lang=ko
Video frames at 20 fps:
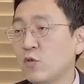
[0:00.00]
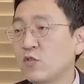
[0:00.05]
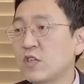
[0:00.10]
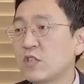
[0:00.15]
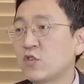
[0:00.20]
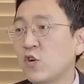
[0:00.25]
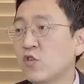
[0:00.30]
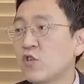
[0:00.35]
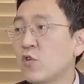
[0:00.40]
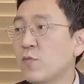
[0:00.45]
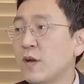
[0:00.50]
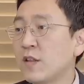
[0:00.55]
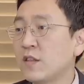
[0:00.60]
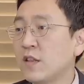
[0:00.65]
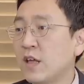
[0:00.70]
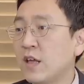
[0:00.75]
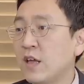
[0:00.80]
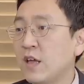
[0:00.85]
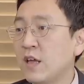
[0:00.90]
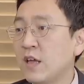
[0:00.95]
굉장히
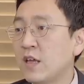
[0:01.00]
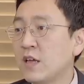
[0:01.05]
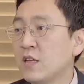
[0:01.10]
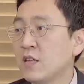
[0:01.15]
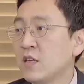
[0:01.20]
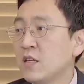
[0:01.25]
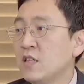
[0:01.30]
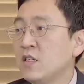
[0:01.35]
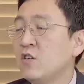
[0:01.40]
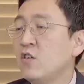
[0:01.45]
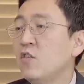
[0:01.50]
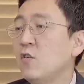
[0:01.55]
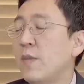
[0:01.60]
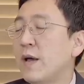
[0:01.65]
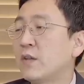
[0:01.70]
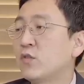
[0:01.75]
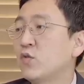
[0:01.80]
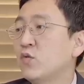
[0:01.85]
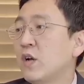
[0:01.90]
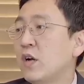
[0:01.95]
저렴한데 이걸
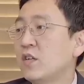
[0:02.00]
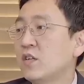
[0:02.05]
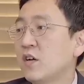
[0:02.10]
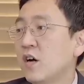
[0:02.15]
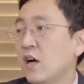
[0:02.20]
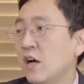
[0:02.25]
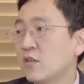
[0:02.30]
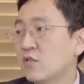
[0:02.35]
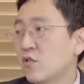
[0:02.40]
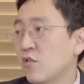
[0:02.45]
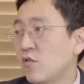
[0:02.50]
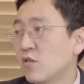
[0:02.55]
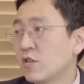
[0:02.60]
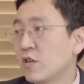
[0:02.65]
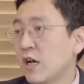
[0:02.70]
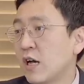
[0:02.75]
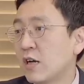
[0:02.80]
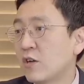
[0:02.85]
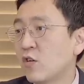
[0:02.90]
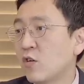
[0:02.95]
맥도날드가 가서
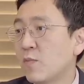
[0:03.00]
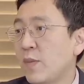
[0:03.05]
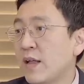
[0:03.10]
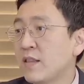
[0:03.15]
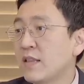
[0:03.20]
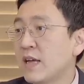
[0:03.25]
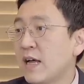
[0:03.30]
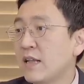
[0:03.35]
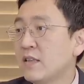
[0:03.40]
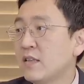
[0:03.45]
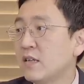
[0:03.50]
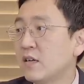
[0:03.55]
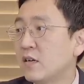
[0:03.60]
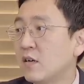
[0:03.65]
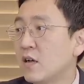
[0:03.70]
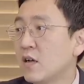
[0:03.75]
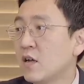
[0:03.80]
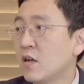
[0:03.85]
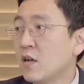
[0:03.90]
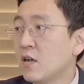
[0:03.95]
거기다 가격을 판다
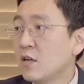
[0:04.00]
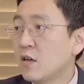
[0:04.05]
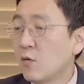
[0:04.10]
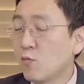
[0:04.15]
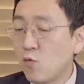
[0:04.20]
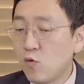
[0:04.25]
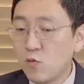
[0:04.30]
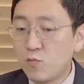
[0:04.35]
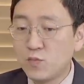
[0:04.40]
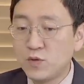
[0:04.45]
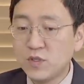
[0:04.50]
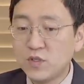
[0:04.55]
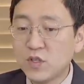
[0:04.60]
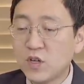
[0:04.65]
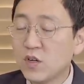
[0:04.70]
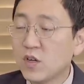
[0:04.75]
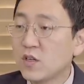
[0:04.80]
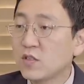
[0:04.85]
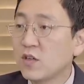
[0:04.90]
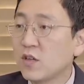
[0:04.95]
한들 야, 그
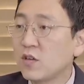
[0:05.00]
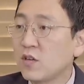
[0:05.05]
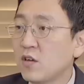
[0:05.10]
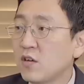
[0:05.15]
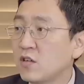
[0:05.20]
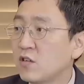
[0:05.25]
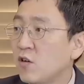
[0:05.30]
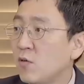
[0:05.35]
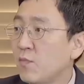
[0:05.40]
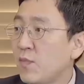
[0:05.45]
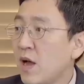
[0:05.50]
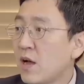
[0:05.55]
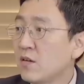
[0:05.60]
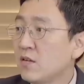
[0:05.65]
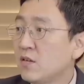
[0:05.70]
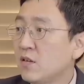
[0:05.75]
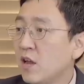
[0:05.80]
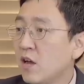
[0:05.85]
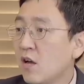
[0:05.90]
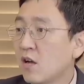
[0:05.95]
비슷하게 생긴 그런
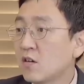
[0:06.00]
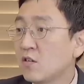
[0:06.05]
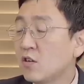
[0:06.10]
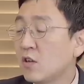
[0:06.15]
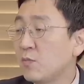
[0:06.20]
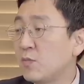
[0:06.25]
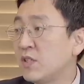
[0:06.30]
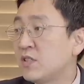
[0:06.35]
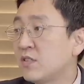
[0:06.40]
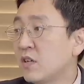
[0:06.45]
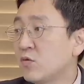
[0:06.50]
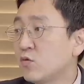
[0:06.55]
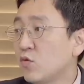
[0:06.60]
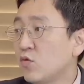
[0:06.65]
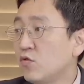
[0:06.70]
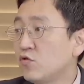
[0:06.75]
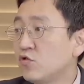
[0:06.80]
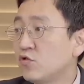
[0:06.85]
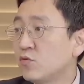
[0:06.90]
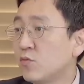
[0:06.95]
빵을 내가 그렇게 비싼
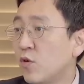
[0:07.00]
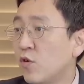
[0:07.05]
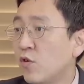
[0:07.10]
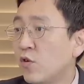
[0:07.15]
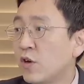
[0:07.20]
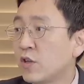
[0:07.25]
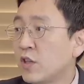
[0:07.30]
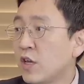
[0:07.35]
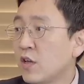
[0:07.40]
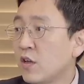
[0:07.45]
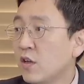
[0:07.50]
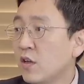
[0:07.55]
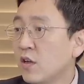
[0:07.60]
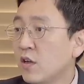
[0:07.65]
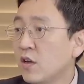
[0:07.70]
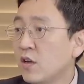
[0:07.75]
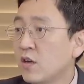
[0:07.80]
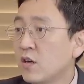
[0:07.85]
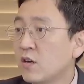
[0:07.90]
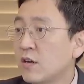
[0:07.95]
돈을 주고 먹어야 돼?
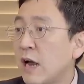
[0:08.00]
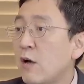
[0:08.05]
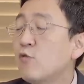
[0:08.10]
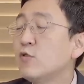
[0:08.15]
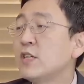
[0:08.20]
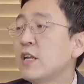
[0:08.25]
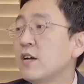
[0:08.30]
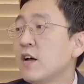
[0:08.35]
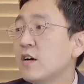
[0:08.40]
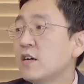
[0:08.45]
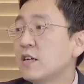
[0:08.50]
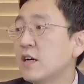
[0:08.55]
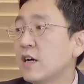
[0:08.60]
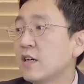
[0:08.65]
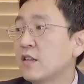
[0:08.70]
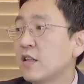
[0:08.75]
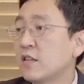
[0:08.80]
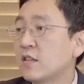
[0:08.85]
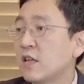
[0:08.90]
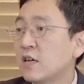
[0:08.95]
아. 라고 생각을
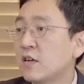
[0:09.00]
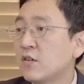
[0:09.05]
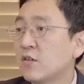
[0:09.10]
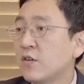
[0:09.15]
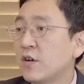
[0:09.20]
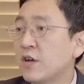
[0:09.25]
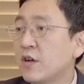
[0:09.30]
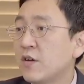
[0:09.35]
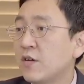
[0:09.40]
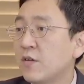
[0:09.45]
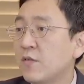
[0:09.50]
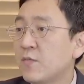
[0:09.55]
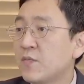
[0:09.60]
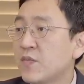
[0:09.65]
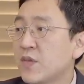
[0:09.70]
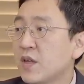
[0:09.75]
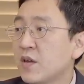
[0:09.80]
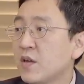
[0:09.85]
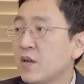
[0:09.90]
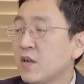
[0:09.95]
하게 음, 된다는 거예요. 그렇구나.
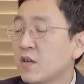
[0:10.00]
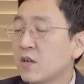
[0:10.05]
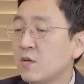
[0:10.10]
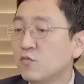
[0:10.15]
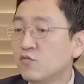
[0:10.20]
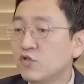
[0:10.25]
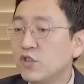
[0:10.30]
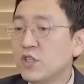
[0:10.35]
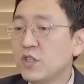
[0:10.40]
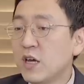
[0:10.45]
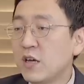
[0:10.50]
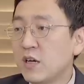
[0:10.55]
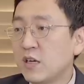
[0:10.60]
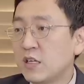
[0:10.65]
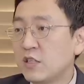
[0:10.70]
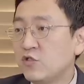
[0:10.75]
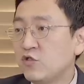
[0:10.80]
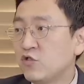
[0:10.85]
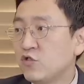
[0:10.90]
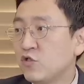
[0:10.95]
그럼 우리나라
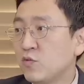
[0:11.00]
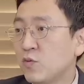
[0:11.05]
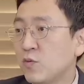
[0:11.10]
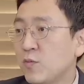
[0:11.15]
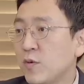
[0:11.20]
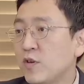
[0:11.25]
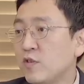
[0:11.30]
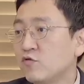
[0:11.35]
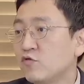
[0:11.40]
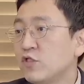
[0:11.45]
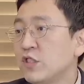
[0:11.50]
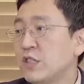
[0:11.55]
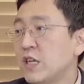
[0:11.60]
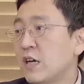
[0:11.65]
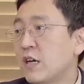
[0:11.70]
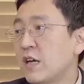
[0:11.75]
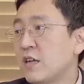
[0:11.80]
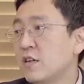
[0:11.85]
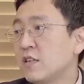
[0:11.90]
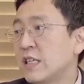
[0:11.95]
기준으로 보면
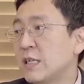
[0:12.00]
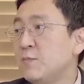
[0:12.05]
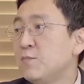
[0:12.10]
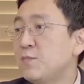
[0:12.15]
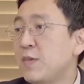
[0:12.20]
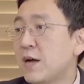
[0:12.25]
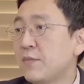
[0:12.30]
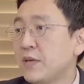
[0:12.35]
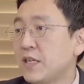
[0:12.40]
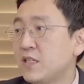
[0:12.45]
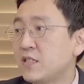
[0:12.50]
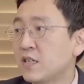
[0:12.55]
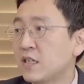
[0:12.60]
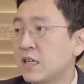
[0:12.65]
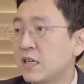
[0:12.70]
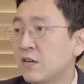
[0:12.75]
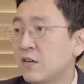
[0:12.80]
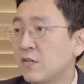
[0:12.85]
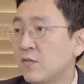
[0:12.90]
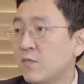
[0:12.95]
우리나라에는 김밥이
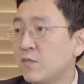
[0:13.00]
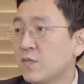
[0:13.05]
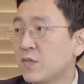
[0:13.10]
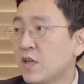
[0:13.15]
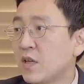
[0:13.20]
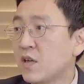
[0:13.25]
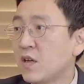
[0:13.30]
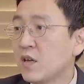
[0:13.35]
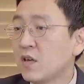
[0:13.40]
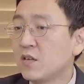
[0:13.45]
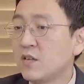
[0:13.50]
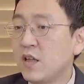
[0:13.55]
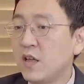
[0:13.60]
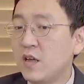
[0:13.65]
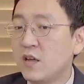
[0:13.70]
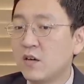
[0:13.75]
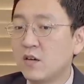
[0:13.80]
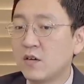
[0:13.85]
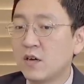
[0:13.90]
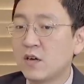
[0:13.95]
있잖아요. 음.
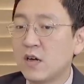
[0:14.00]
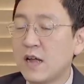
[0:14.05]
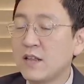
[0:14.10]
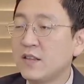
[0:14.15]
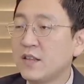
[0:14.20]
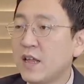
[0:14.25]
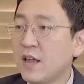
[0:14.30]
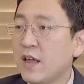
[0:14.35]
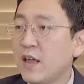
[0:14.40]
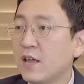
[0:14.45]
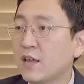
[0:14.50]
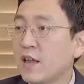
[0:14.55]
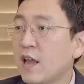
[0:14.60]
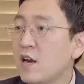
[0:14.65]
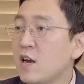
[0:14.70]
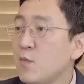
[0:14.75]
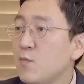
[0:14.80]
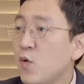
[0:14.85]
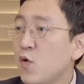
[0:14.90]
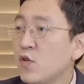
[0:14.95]
근데 그 한때
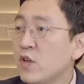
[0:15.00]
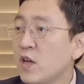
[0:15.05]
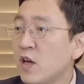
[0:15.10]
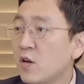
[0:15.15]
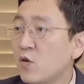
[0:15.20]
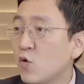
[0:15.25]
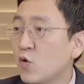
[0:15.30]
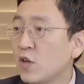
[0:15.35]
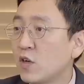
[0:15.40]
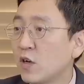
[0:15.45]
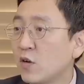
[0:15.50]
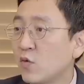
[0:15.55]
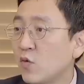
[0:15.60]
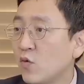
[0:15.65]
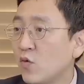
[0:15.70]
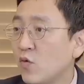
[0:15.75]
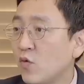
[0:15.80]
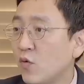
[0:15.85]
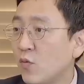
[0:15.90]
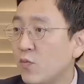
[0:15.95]
캘리포니아
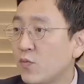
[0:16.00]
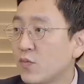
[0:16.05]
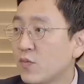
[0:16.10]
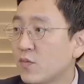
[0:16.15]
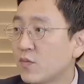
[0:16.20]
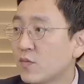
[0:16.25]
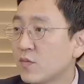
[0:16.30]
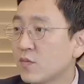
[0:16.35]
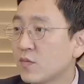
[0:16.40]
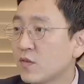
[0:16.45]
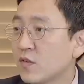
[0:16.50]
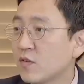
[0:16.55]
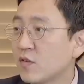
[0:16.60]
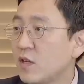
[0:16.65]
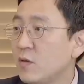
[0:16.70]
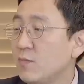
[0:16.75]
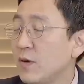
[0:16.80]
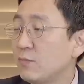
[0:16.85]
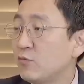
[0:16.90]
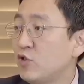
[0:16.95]
롤이라고 그렇죠.
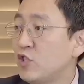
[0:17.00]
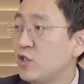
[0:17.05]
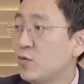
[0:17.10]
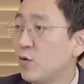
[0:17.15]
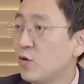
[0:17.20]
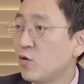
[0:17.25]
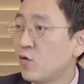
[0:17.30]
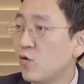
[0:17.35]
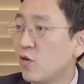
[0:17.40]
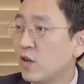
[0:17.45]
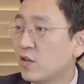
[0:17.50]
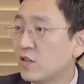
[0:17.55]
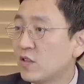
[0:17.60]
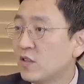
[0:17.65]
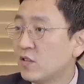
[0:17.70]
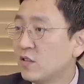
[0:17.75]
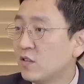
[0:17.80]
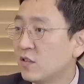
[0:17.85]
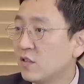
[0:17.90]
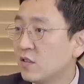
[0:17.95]
김밥 뒤집어놓은 것
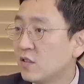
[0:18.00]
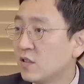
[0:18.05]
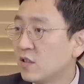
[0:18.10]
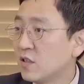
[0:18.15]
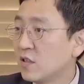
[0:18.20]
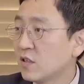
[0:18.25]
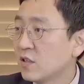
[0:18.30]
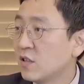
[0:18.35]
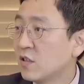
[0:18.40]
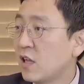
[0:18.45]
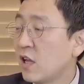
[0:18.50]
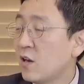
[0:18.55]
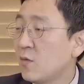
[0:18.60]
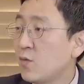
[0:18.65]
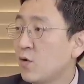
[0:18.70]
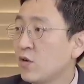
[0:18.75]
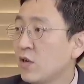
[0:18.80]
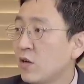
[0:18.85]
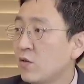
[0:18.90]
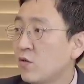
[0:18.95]
같은 예, 예, 예. 아, 네, 그
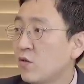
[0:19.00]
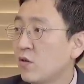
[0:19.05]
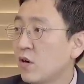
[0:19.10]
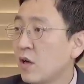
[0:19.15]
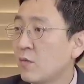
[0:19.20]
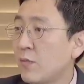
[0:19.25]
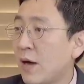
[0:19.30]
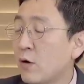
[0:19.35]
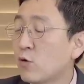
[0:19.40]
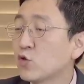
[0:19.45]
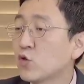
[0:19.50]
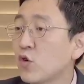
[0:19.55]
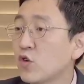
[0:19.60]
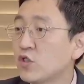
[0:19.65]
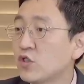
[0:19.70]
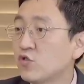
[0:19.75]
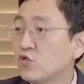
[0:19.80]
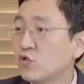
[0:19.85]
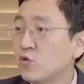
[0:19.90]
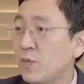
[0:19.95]
캘리포니아 네. 롤한 아,
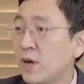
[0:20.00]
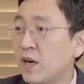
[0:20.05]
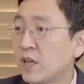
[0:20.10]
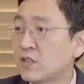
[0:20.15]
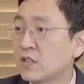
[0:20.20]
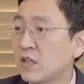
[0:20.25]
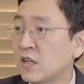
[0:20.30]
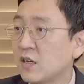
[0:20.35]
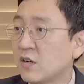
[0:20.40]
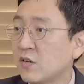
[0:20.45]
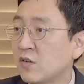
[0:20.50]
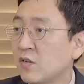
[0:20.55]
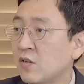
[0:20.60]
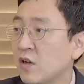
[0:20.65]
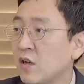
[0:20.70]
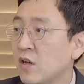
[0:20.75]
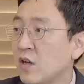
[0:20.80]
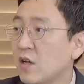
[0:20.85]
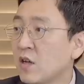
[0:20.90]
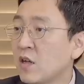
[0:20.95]
15,000원씩 주고 팔았잖아요.
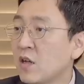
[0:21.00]
네.